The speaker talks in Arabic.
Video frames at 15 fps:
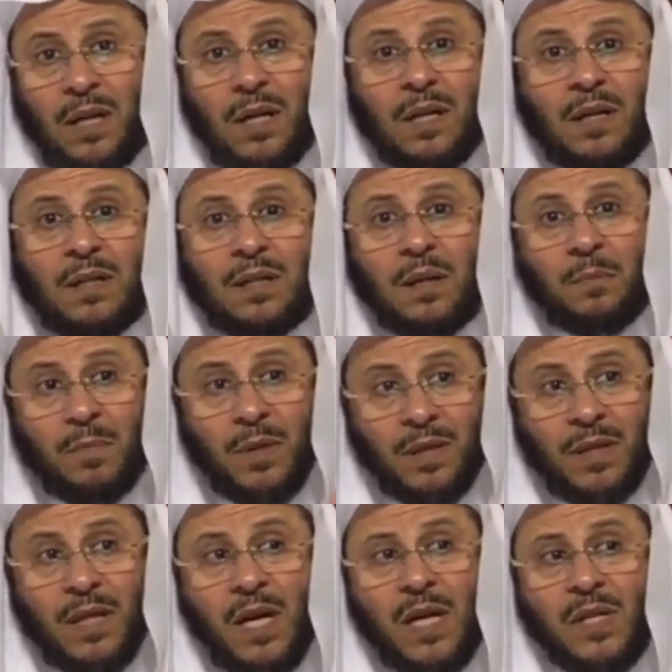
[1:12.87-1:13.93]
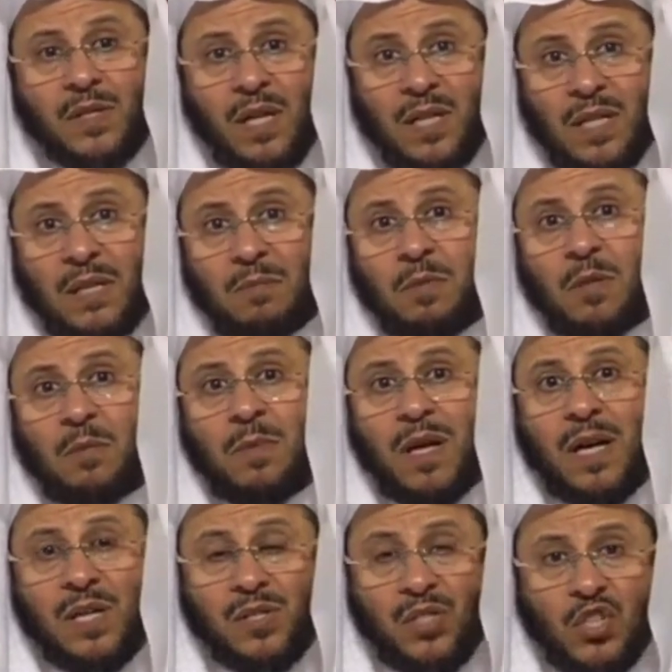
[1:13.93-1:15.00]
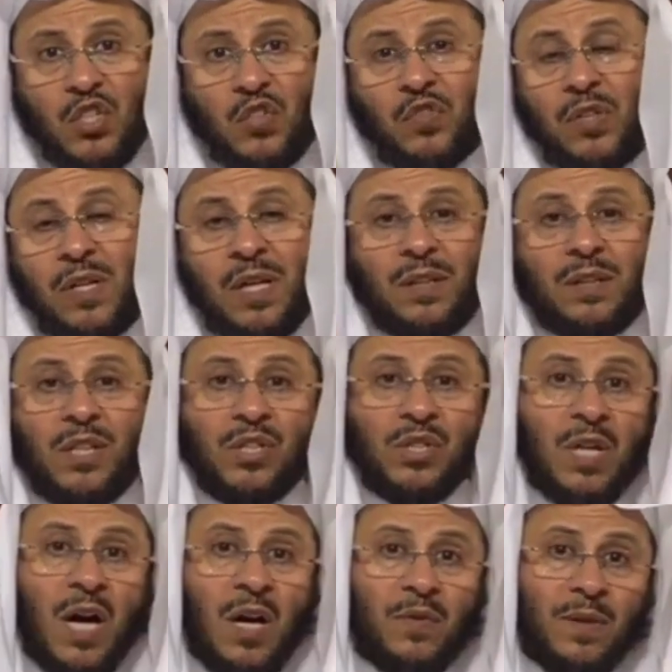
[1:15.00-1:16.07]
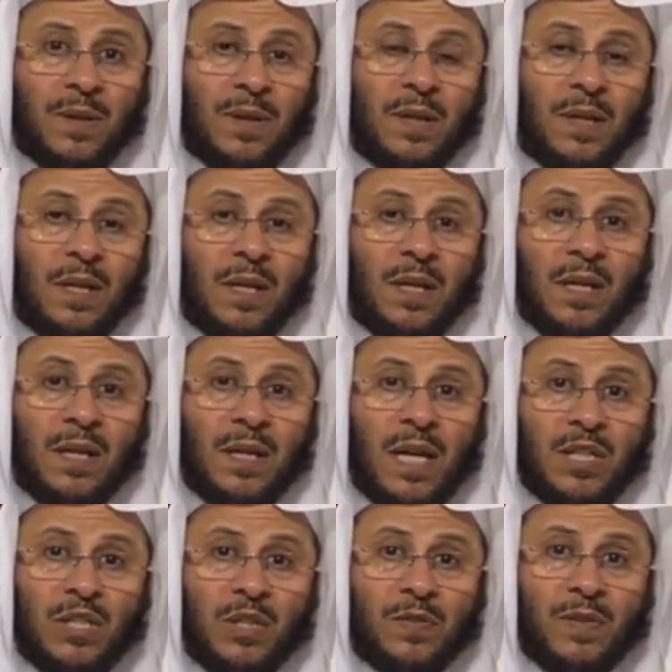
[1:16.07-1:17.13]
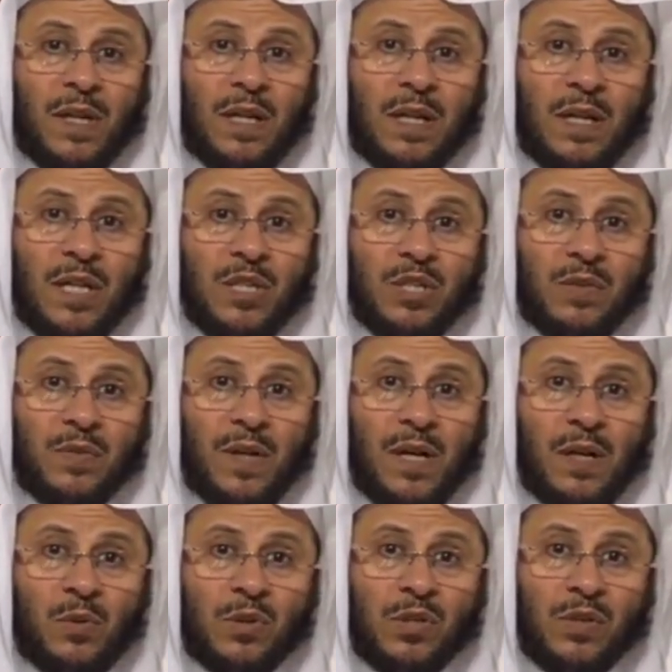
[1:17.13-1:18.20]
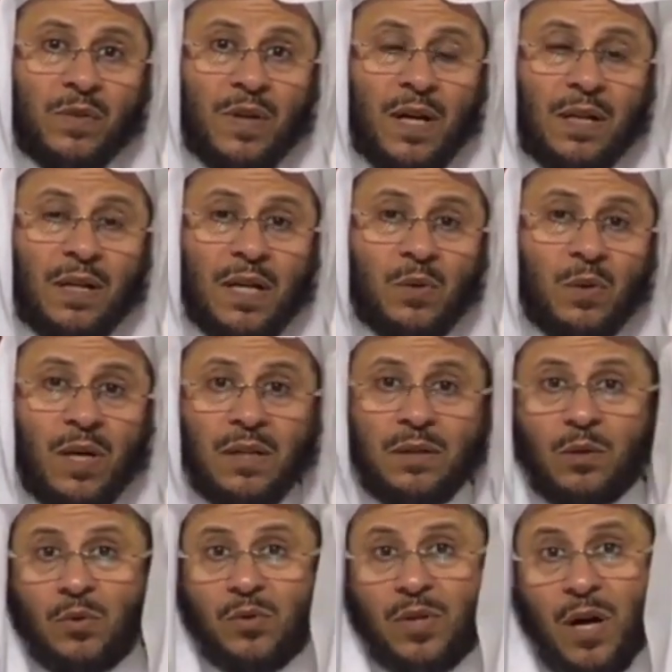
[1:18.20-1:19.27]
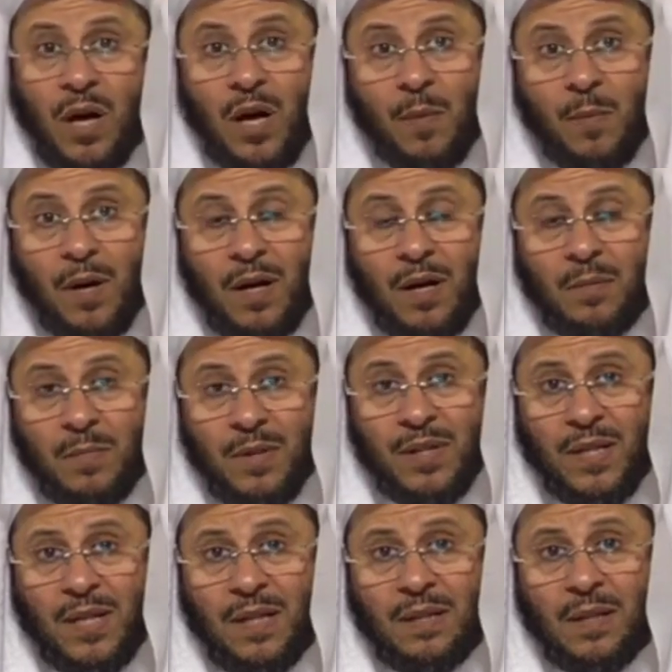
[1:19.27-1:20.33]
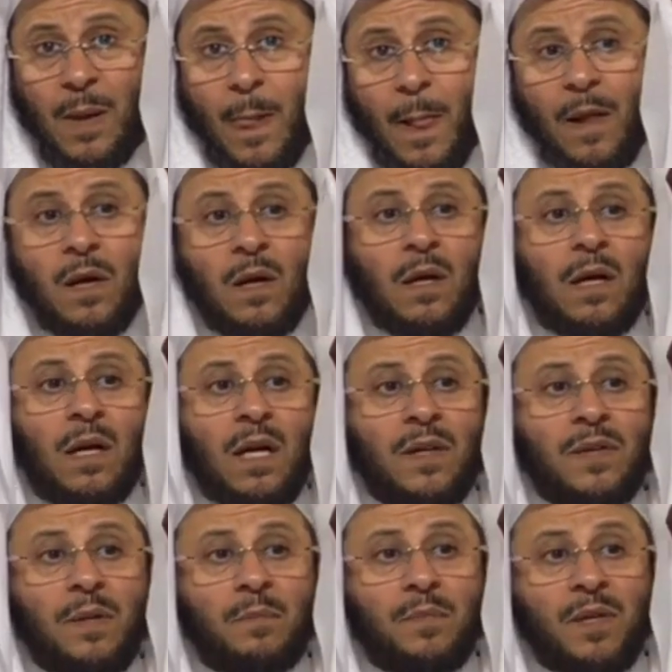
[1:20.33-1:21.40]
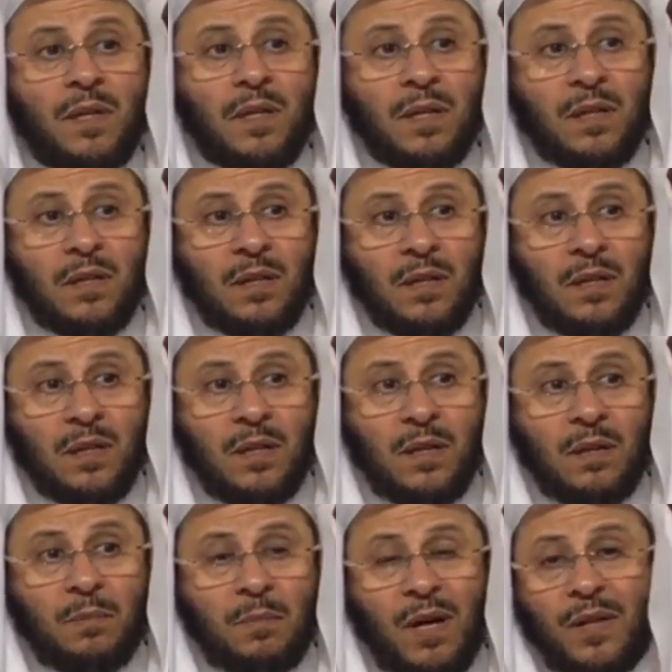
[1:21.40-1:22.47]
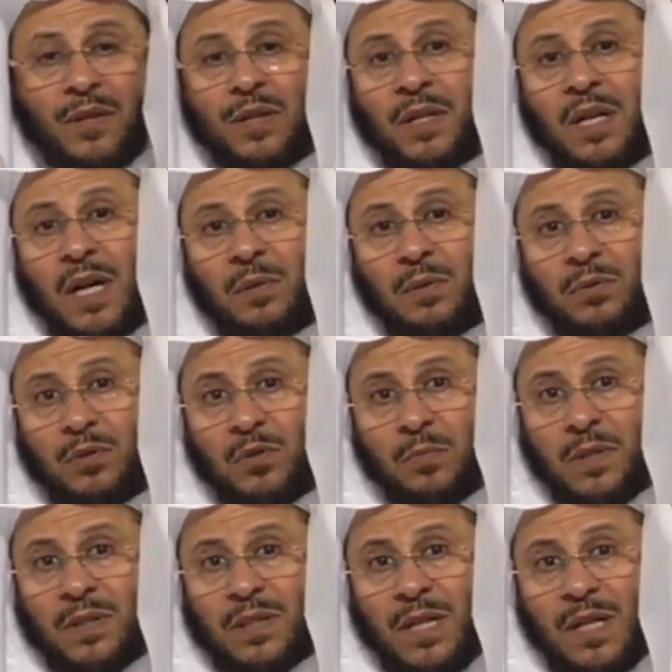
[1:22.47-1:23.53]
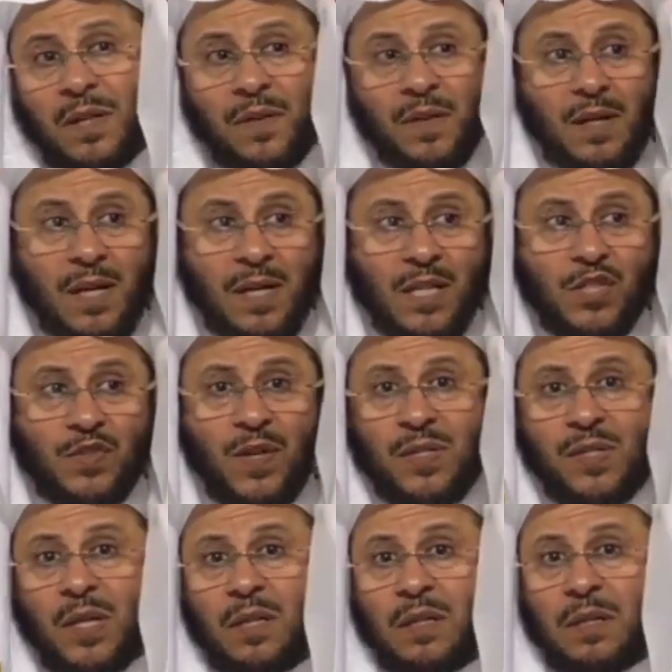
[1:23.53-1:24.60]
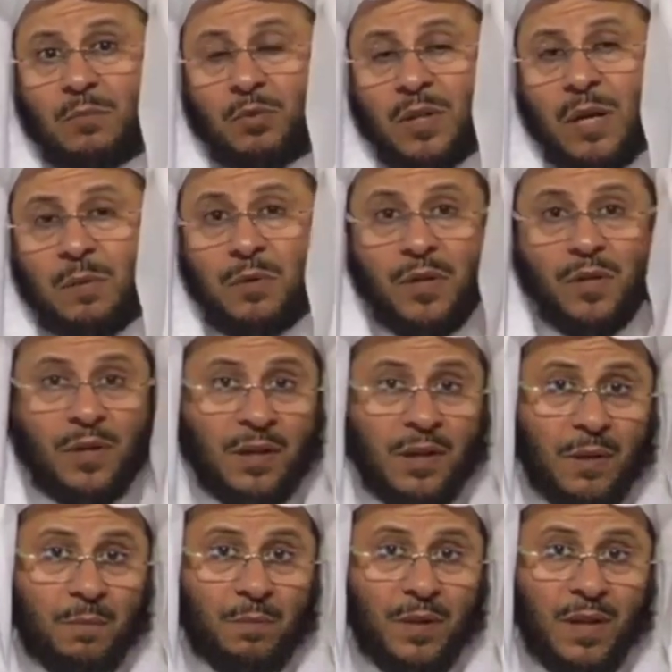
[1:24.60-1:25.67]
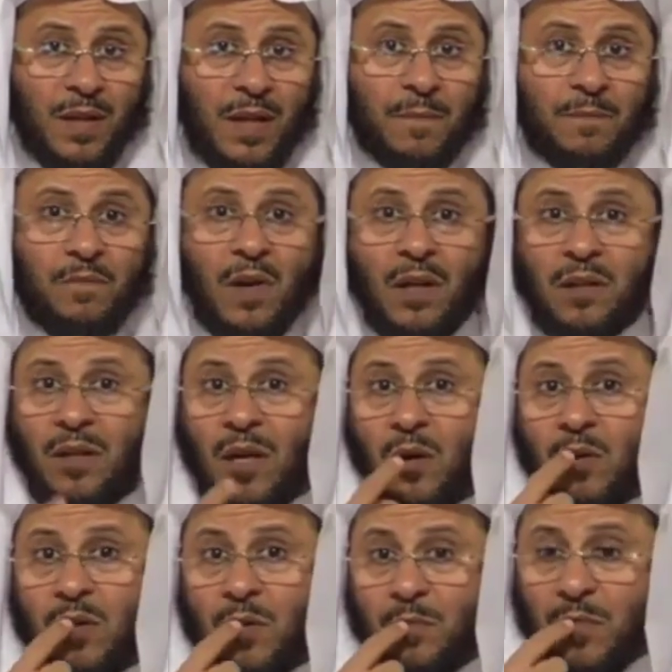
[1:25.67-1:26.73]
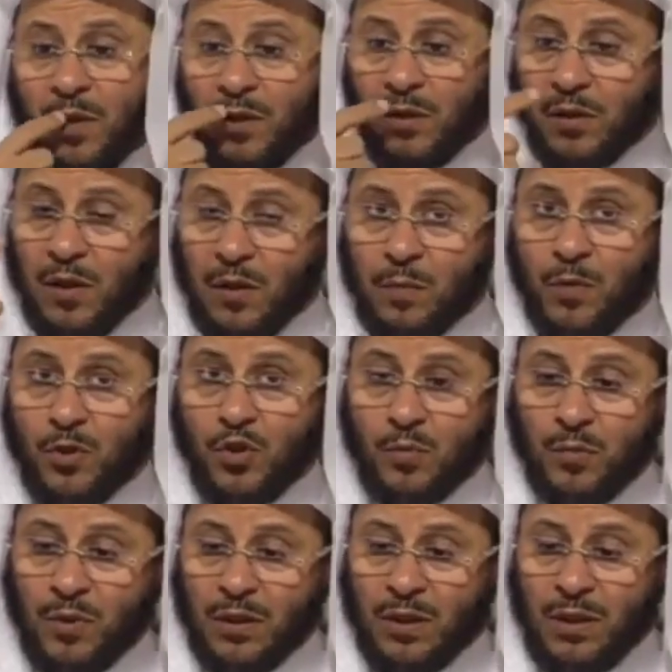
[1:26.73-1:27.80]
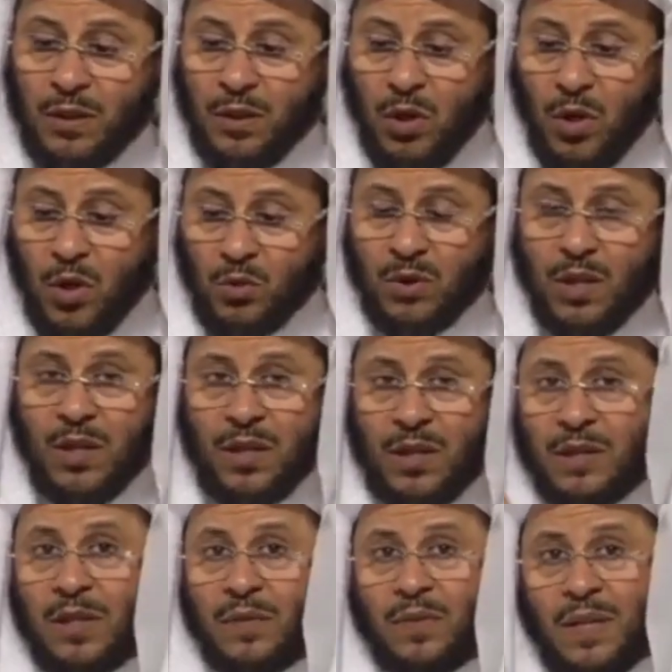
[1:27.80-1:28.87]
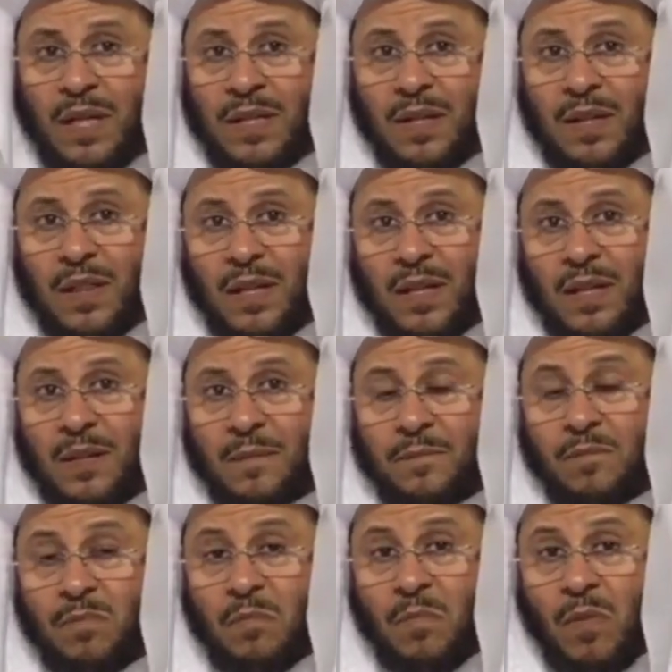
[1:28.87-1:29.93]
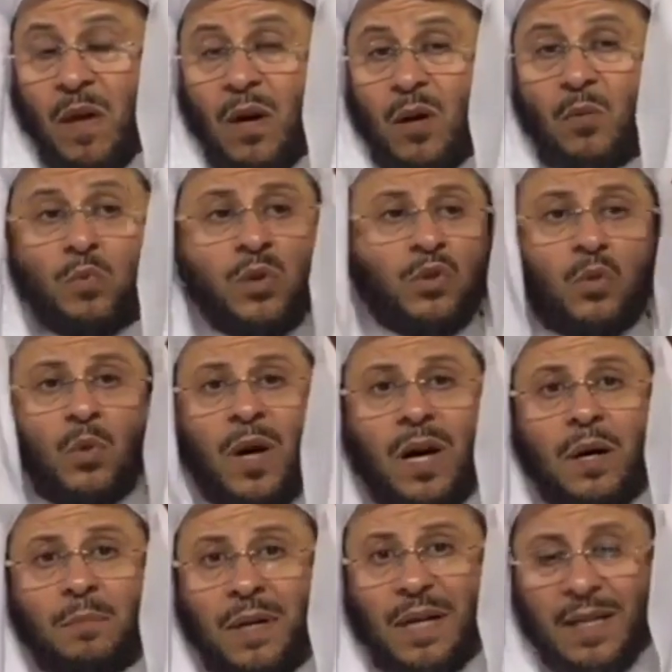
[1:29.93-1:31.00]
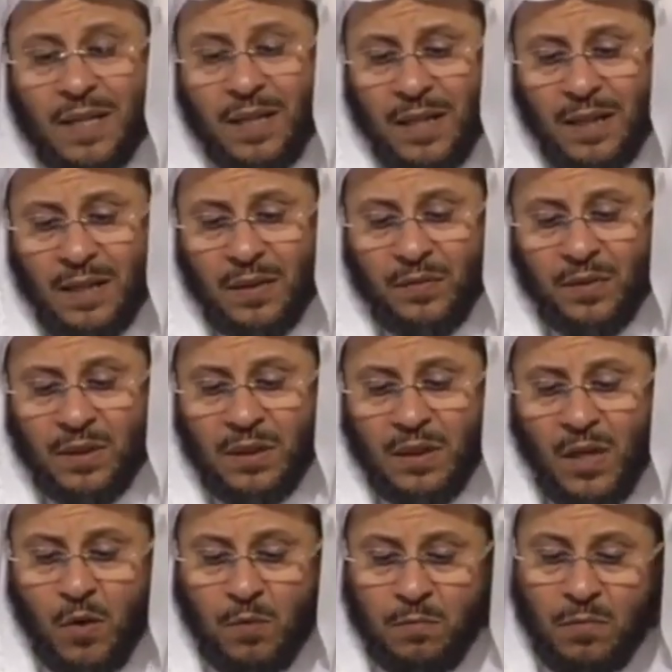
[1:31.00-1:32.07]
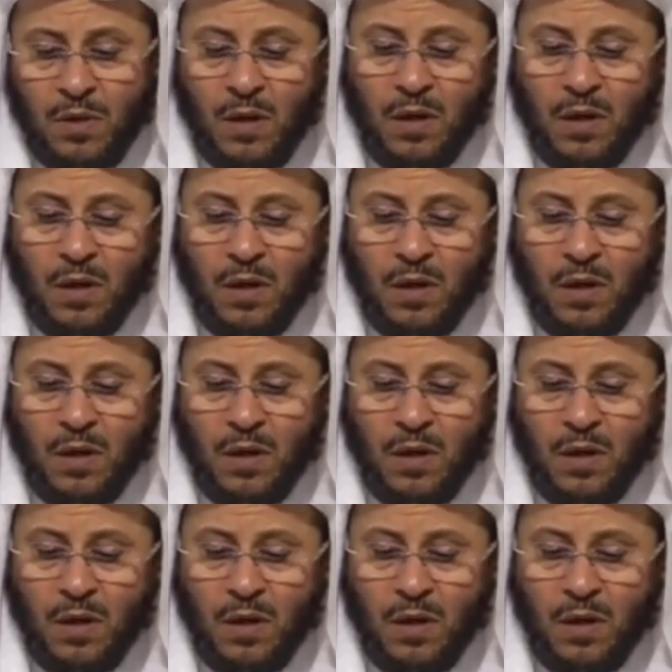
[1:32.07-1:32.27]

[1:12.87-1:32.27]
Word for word: آه، رب الناس أذهب الباس اشفي أنت الشافي لا شفاء إلا شفاءك شفاء لا يغادر سقما مثلا أيضا بريق آه، بعضنا وتربة أرضنا يشفى سقيمنا بإذن ربنا تأخذ من ريقك بأصبعك تضعين في الأرض آه، والدعاء بارك الله فيك يا أم